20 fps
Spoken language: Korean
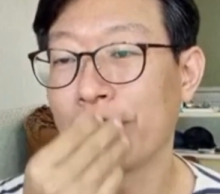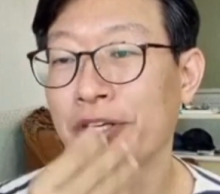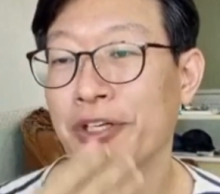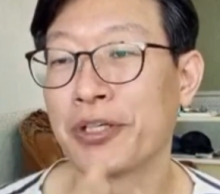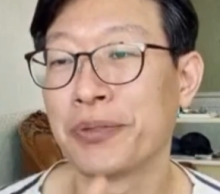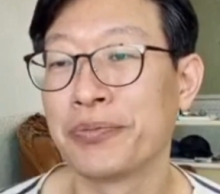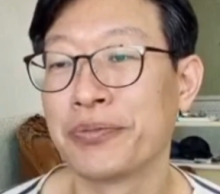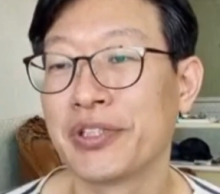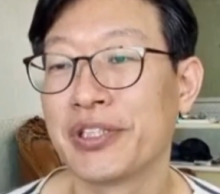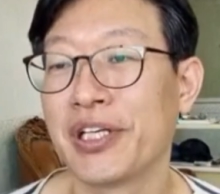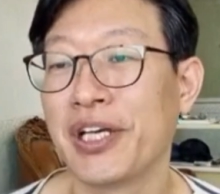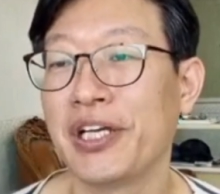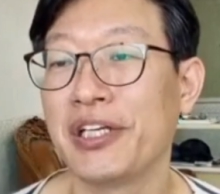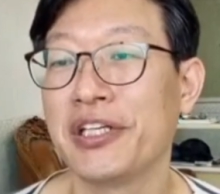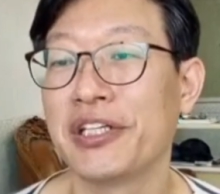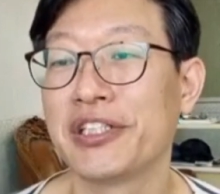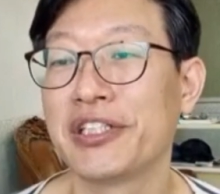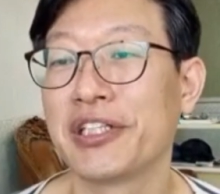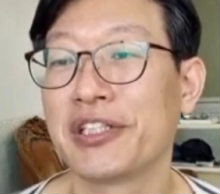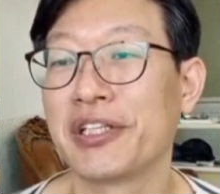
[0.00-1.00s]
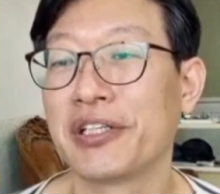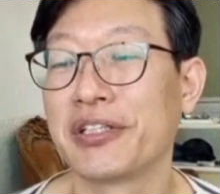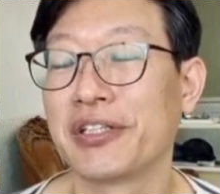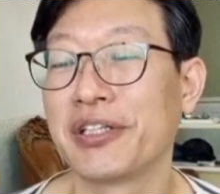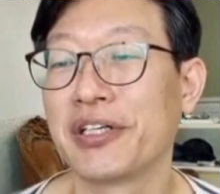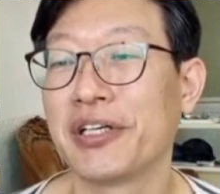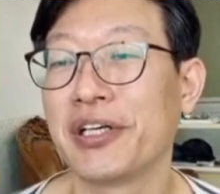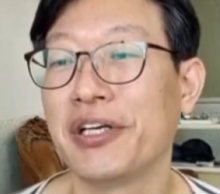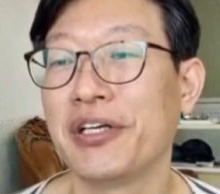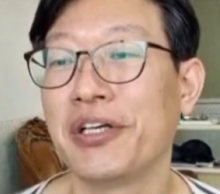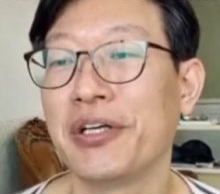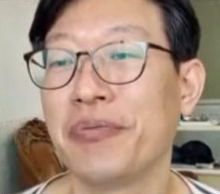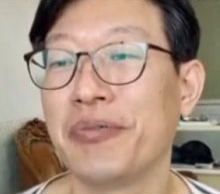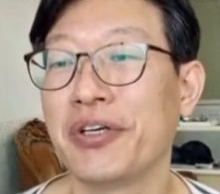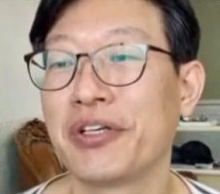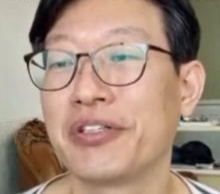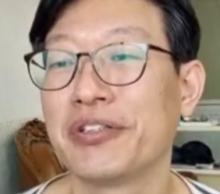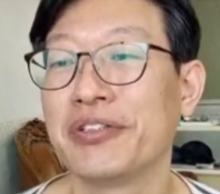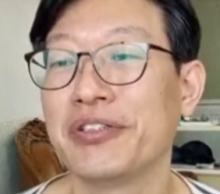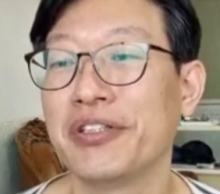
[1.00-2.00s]
여러분들이 해내셔야 된다.
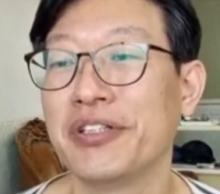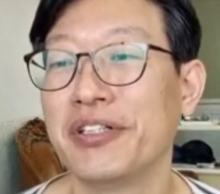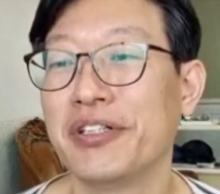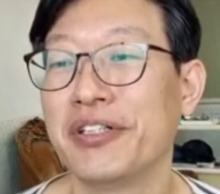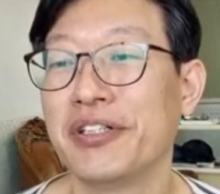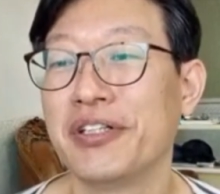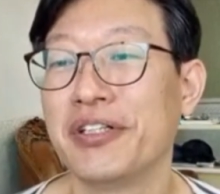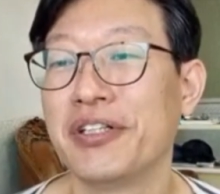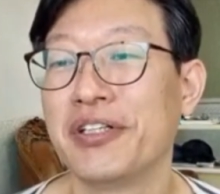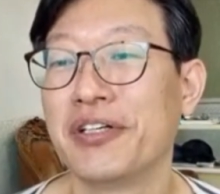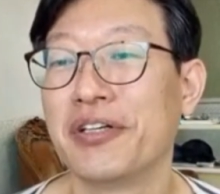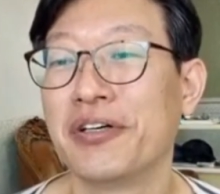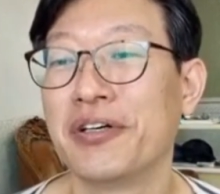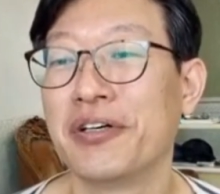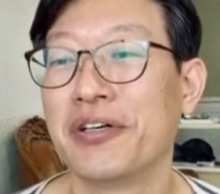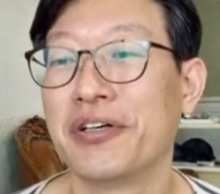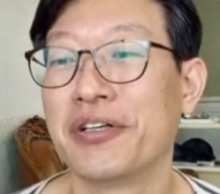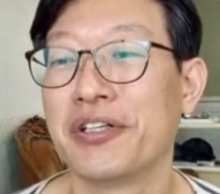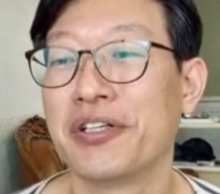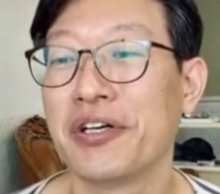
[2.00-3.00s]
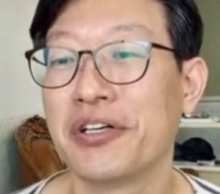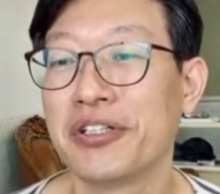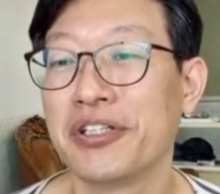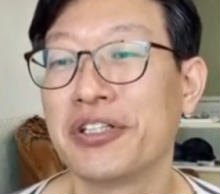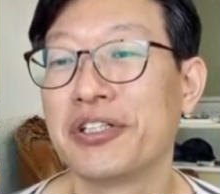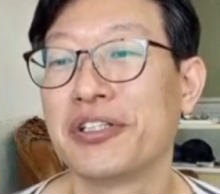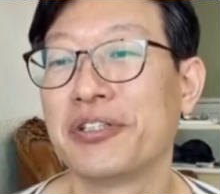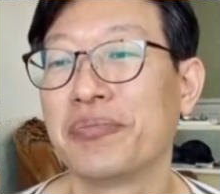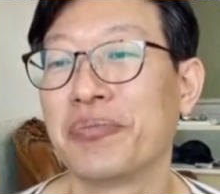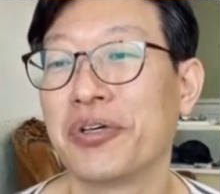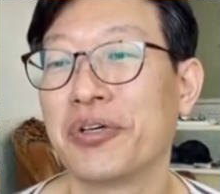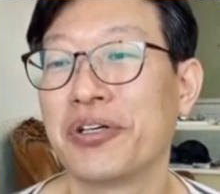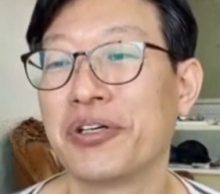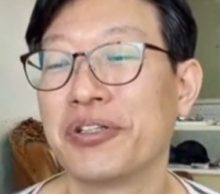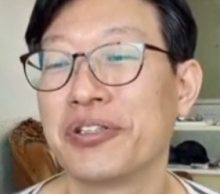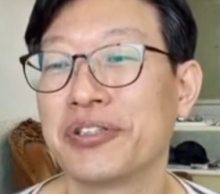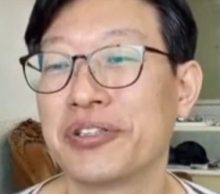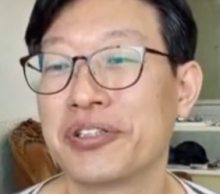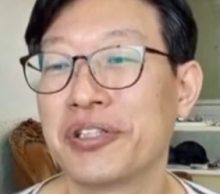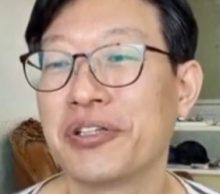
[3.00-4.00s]
해내면은 어, 현인, 뭐